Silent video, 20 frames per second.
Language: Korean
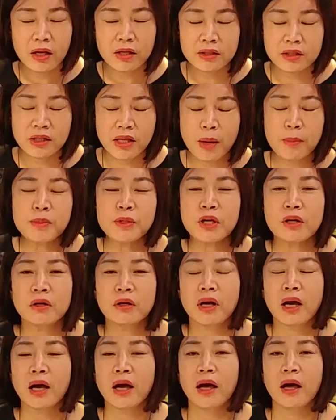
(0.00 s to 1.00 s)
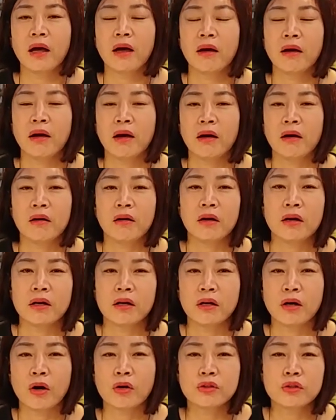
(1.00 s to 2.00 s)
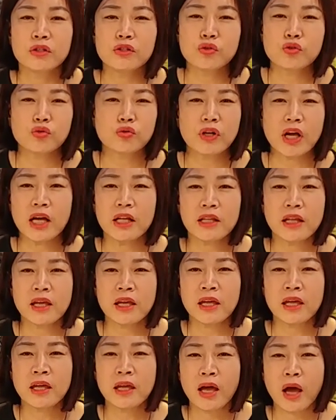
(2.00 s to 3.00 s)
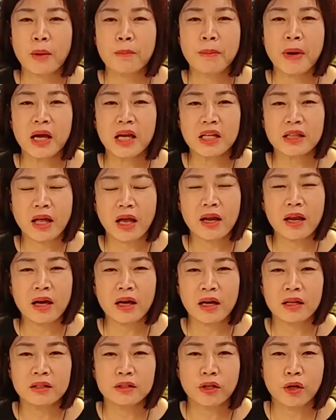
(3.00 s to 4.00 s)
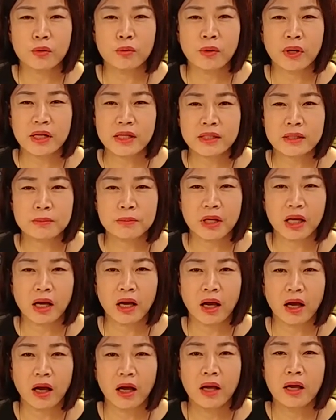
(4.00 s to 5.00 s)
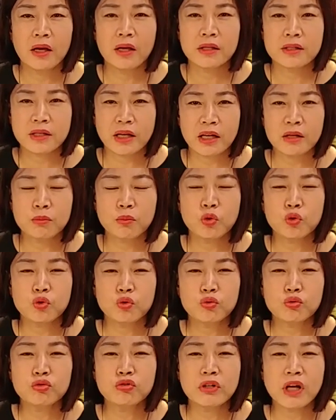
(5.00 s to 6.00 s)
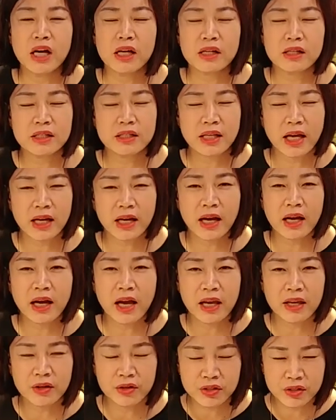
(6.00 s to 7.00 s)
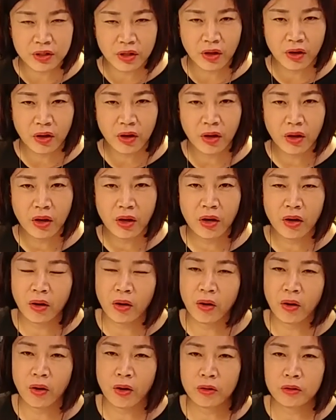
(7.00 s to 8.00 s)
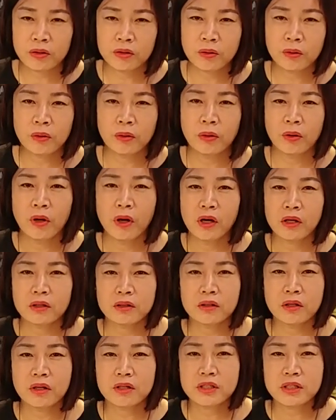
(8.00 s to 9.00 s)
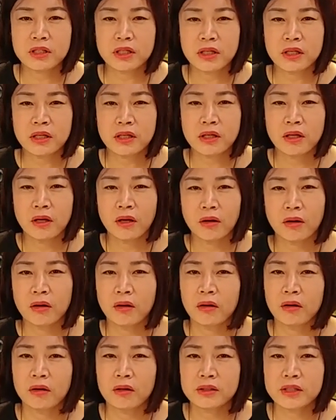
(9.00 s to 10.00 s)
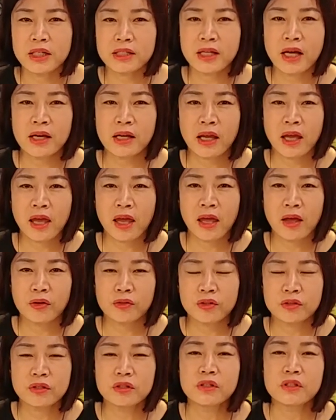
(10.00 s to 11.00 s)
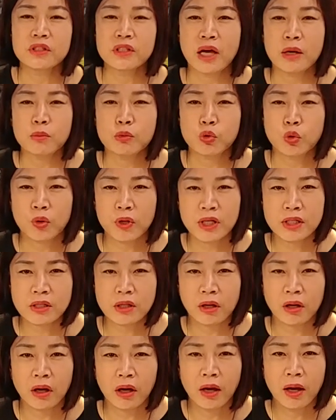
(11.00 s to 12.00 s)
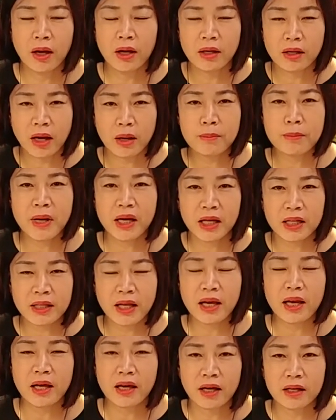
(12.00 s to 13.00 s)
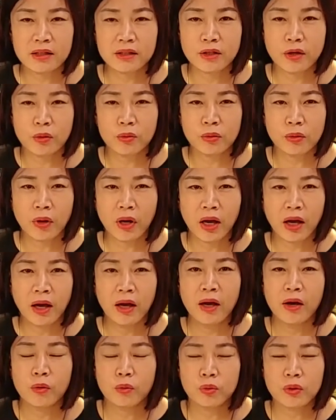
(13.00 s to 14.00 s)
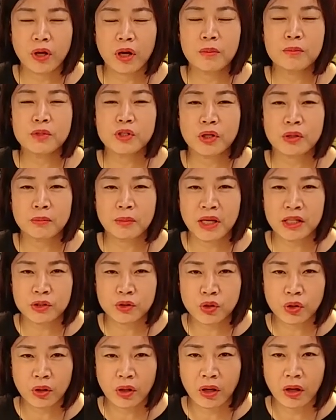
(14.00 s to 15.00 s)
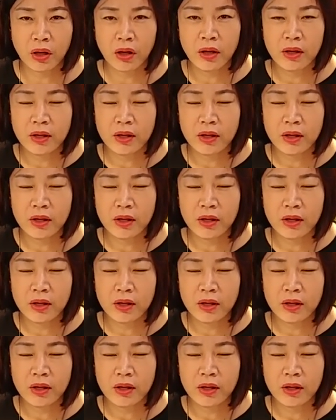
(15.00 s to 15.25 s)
자, 남녀가 어, 어떤 순간에 한 방에 날아가는 경우가 있습니까? 잘못 누군가를 사랑하여서 어, 그리고 그것이 어, 세상에 어떤 드러남으로 해서 한 방에 날아가는 경우가 우리 엄청 많죠.